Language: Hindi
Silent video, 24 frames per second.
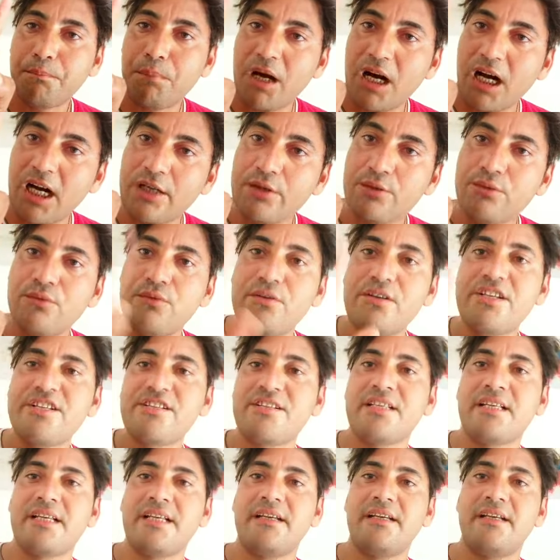फाड़ दूँ
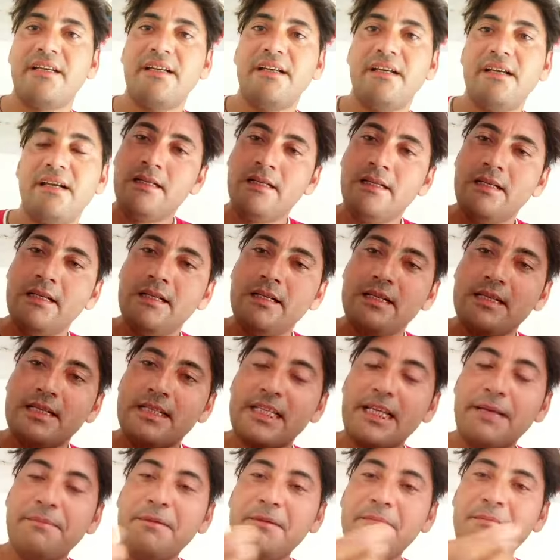हिस्से
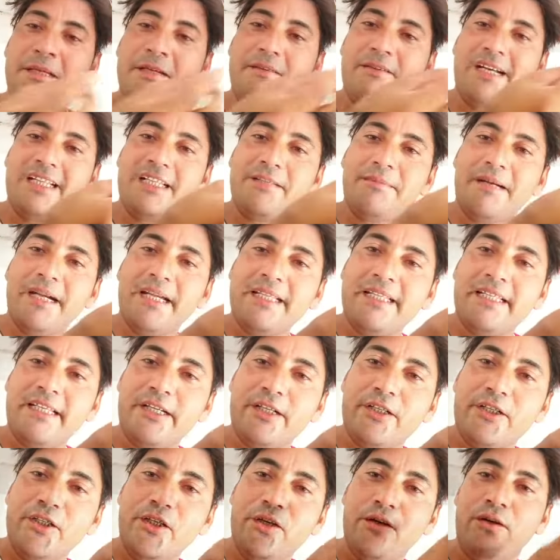सभी मेवात भाई
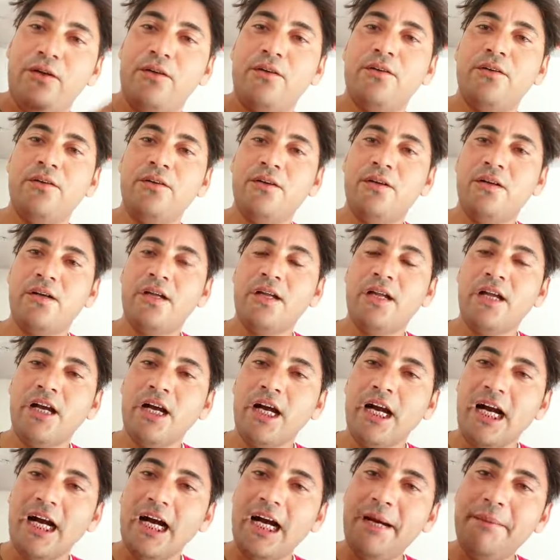देख लियो
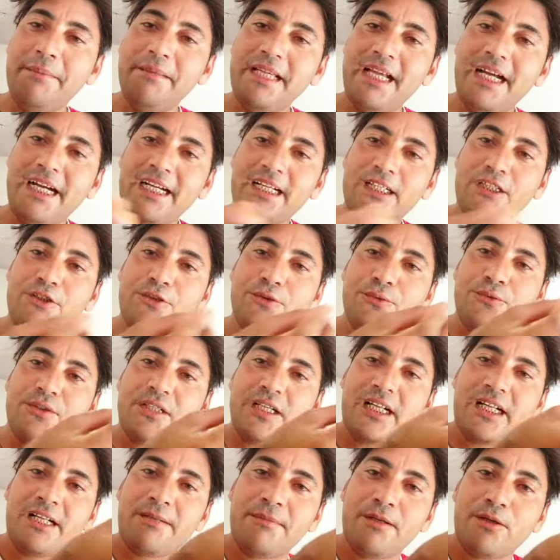अब यहाँ के
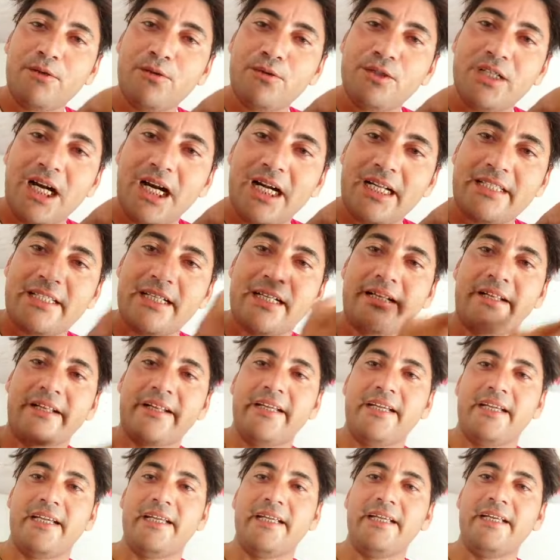चूतड़न में खुजाल चल रही
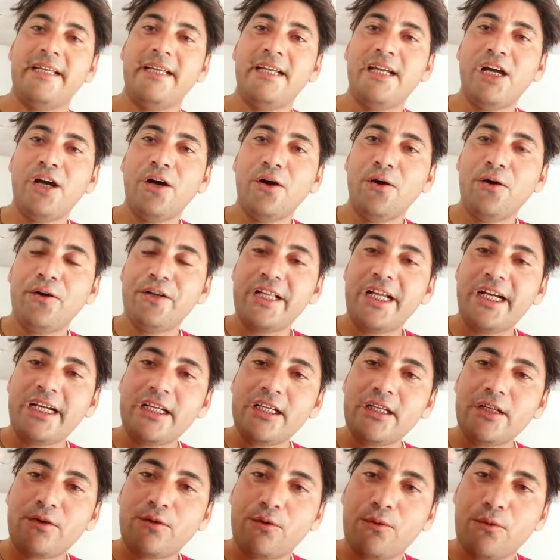है और यहाँ
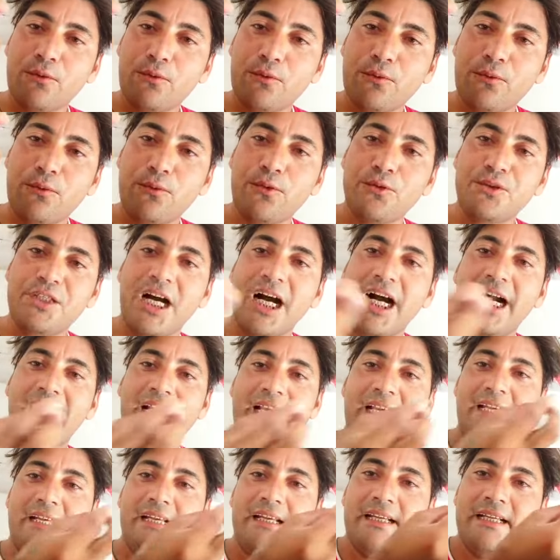की खुजाल
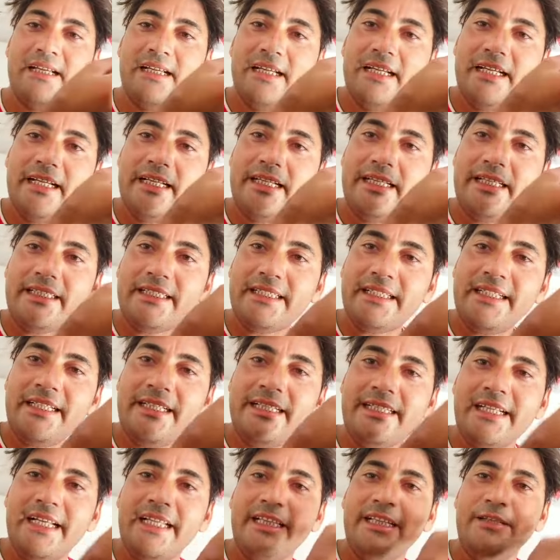है
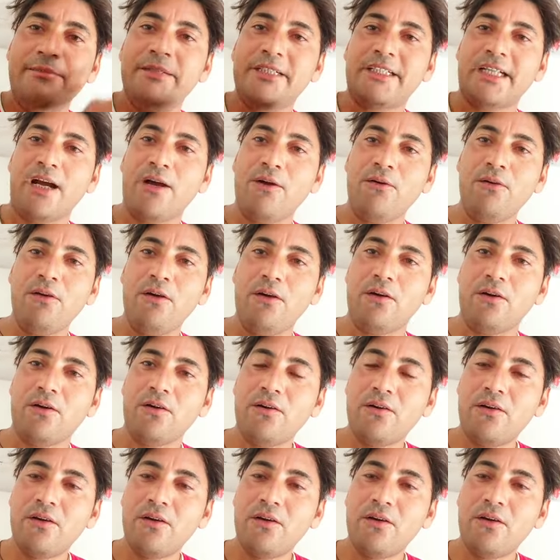इतनी जल्दी मिटाऊंगो